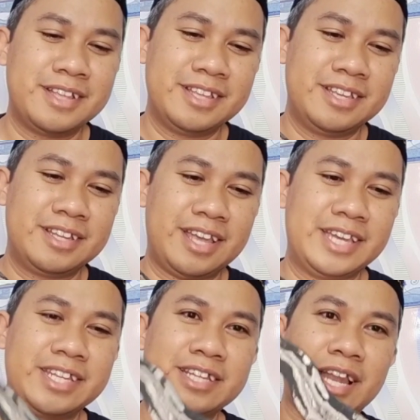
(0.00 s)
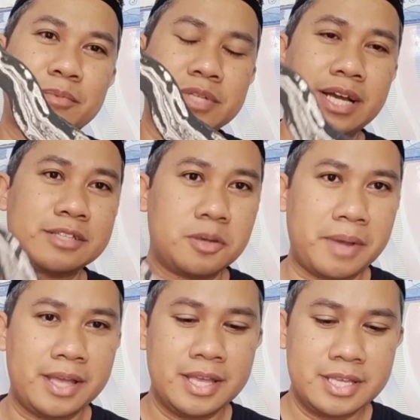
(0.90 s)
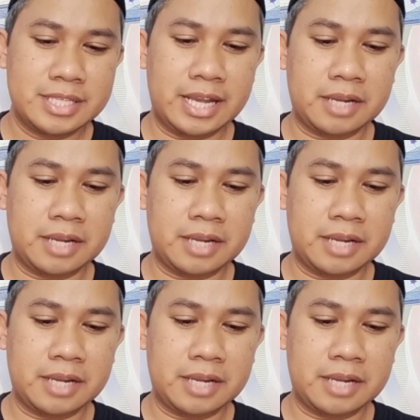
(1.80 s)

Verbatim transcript: nah ini adalah pusaka coba saya akan